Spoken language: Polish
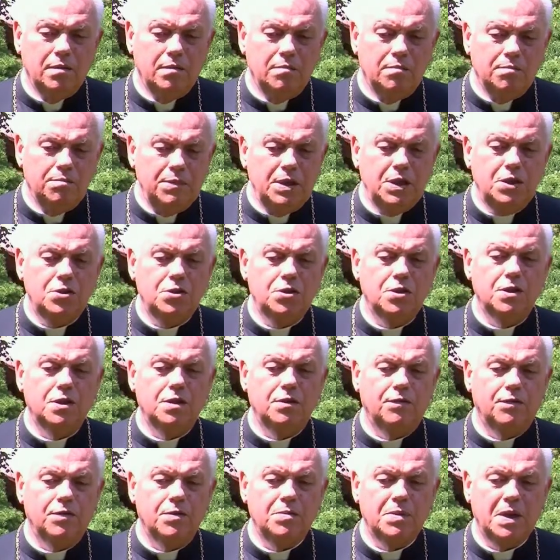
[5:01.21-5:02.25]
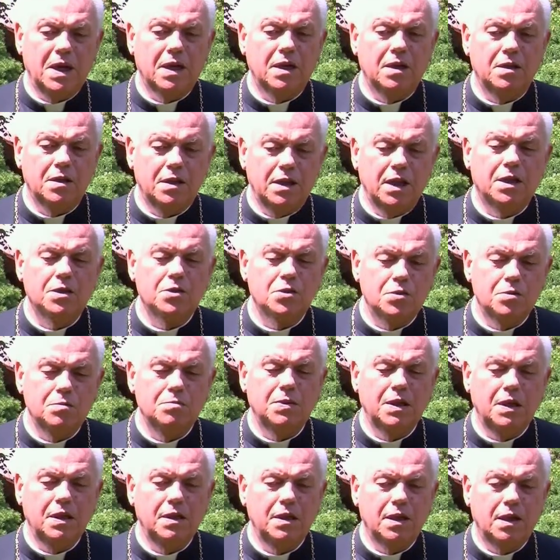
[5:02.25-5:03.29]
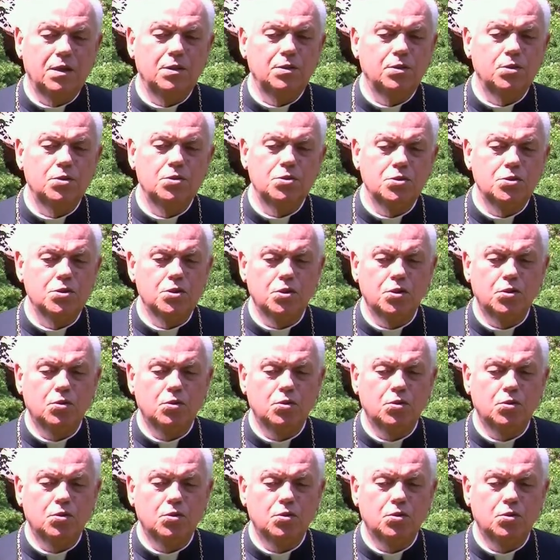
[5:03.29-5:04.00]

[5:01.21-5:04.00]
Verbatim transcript: myśli, wymiany także mentalności i